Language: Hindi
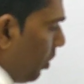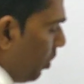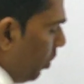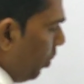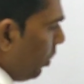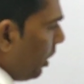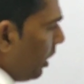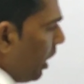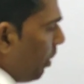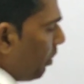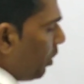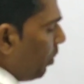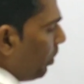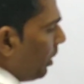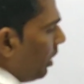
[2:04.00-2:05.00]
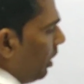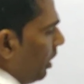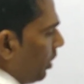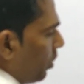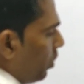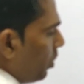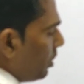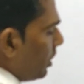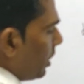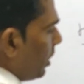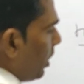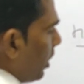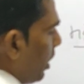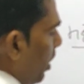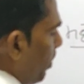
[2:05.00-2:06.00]
कुरु के नाम के ऊपर
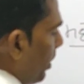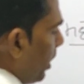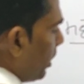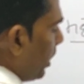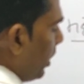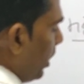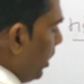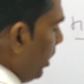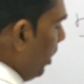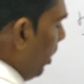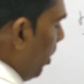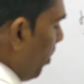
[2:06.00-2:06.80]
कुरुक्षेत्र का नाम पड़ा था यानी